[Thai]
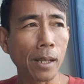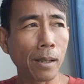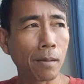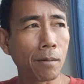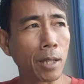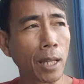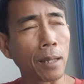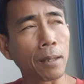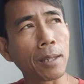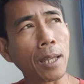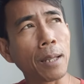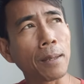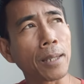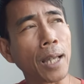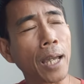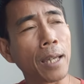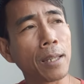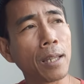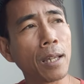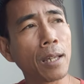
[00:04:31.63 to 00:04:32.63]
เส้นเส้นไหน
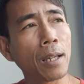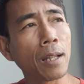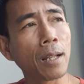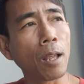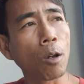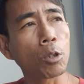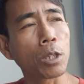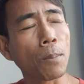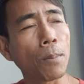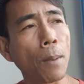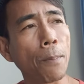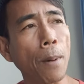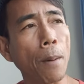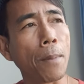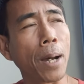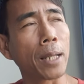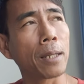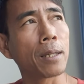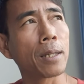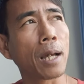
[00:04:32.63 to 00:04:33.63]
ที่เราจะไม่ประมา
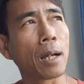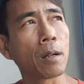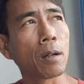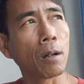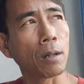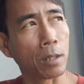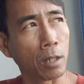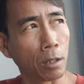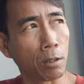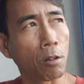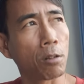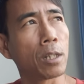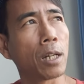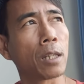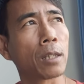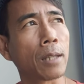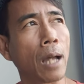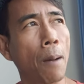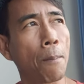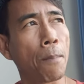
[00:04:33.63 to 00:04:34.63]
ทในธรรมเธอต้องเดิน
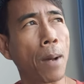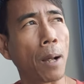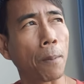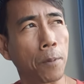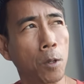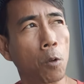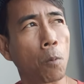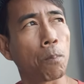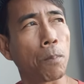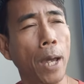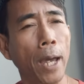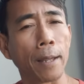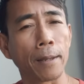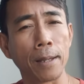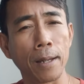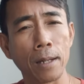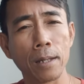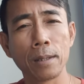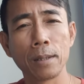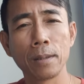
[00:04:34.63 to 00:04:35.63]
ตามมรรคมีองแปด
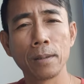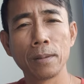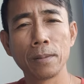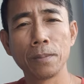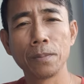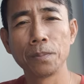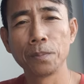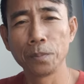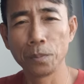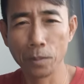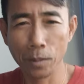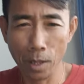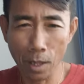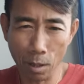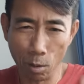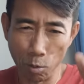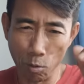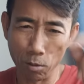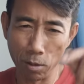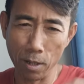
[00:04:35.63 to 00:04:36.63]
นะนี่
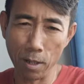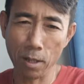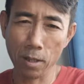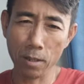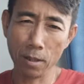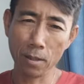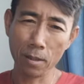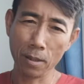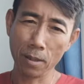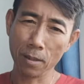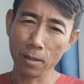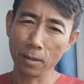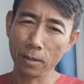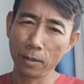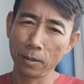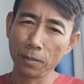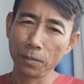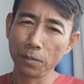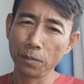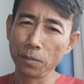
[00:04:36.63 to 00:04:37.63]
ถูกเลย
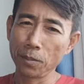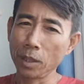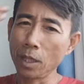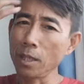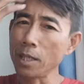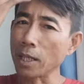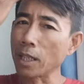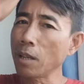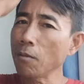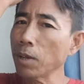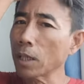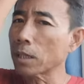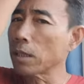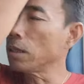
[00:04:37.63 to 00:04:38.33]
เธออย่าคิดว่าเธ